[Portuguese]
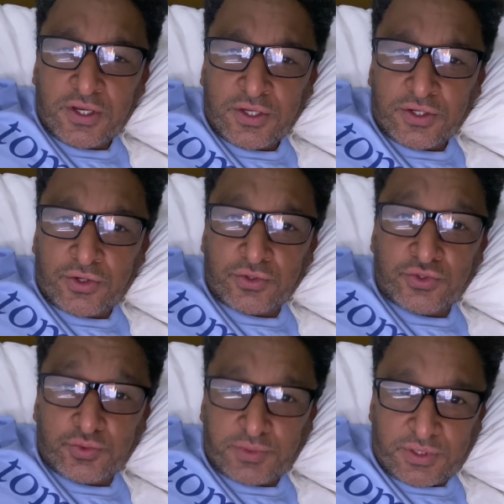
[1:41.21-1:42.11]
e
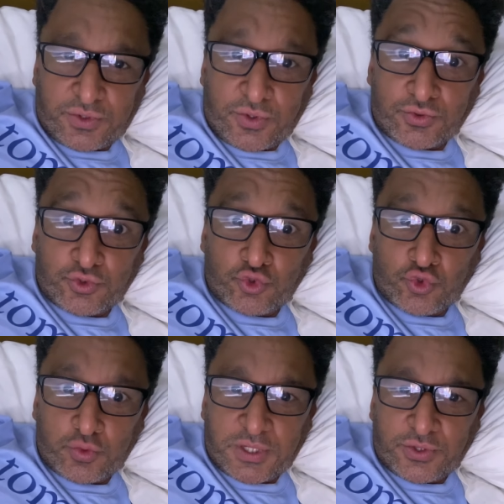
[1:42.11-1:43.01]
consuma,
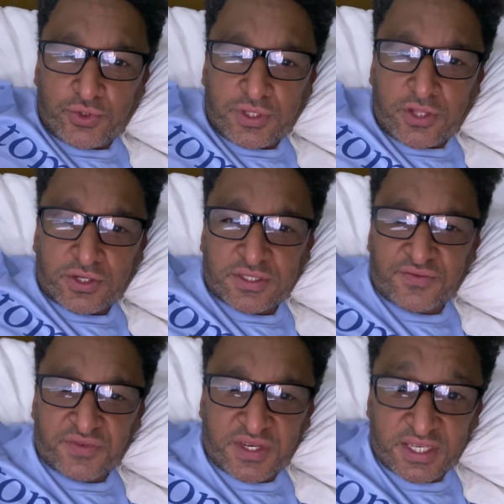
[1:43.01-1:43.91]
consumador da nossa
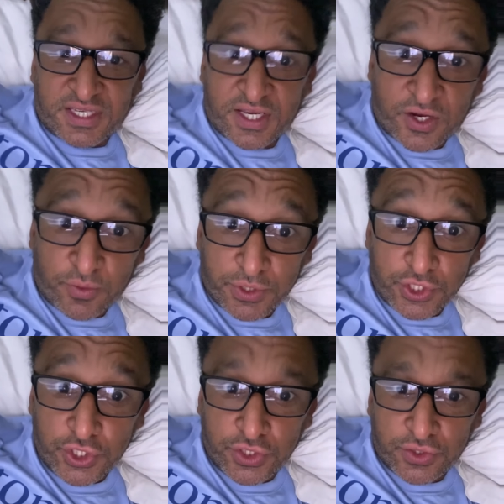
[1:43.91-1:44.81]
fé, que é o
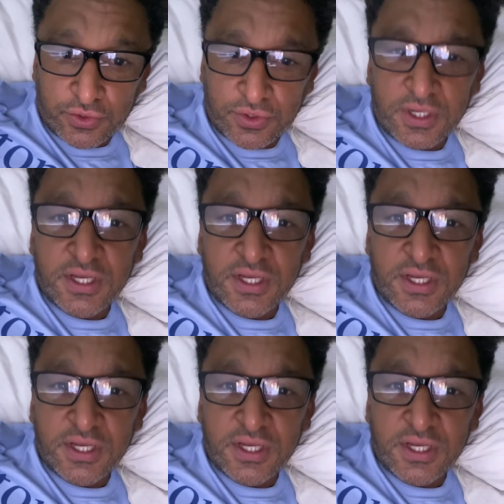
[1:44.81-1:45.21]
menino